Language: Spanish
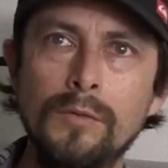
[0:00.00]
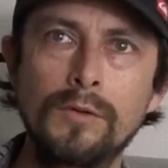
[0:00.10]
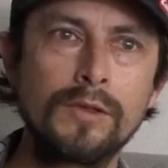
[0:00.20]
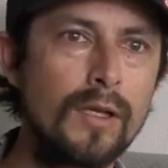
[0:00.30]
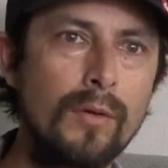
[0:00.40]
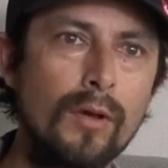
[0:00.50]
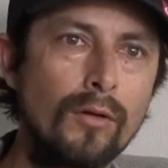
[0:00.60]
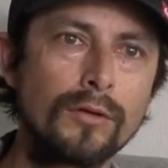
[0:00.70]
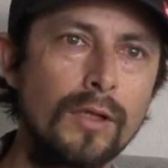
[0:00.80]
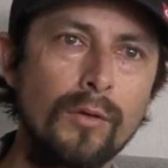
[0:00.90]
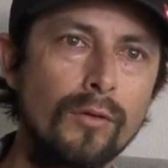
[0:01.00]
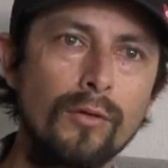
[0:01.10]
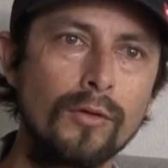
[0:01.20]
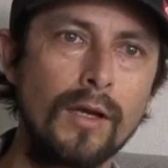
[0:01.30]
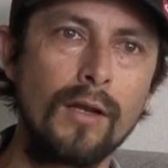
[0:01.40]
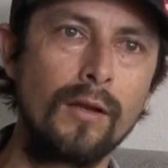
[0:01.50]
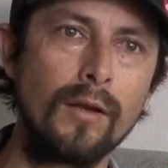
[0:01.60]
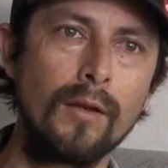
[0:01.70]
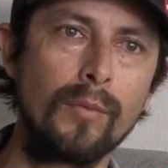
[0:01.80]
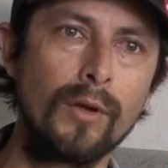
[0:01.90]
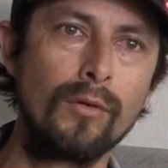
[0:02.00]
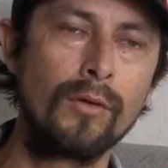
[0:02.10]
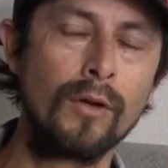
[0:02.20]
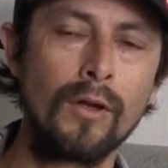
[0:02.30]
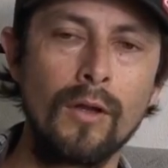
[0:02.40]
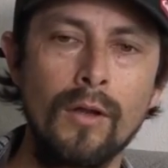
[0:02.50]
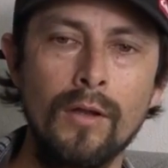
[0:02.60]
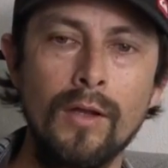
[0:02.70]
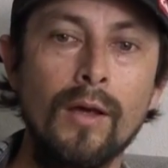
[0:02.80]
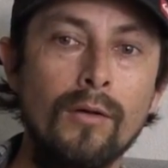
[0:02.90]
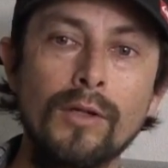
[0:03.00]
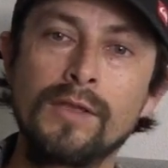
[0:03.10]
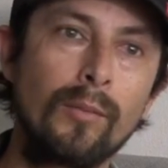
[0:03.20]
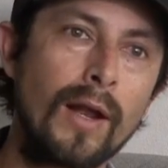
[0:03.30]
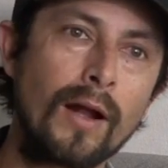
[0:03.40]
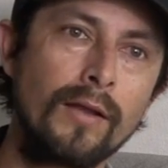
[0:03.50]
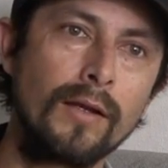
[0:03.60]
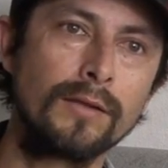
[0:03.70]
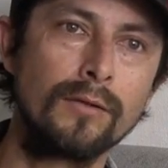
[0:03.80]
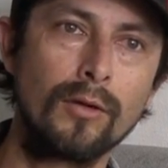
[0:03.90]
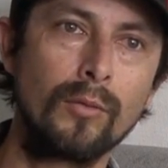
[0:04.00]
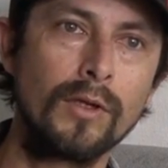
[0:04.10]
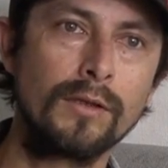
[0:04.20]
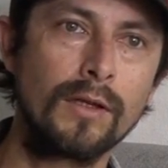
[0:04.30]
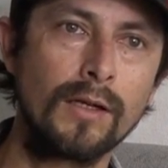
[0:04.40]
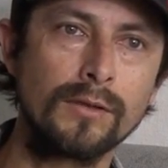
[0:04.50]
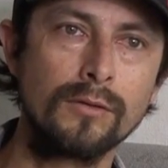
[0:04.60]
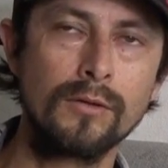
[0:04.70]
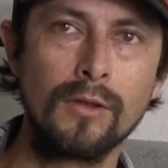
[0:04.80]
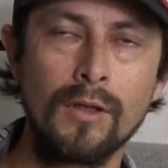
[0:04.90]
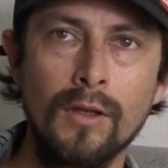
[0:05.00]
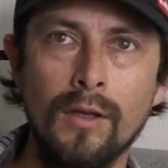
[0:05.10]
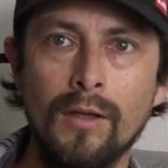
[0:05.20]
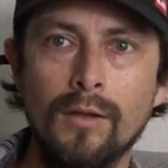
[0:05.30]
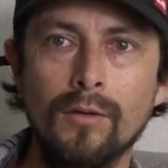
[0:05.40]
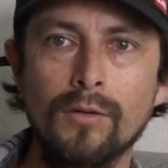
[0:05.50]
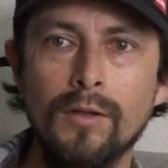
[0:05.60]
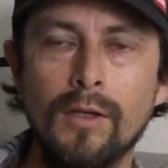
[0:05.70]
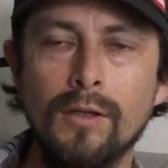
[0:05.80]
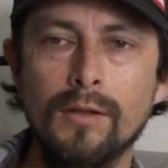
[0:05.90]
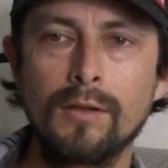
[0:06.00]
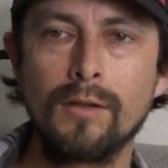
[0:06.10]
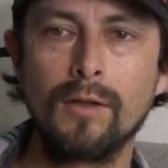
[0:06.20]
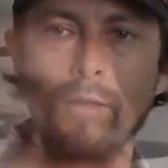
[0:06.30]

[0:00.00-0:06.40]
cívico, servicio social en, Perú, y, o hacer prácticas, como en este caso. Entonces,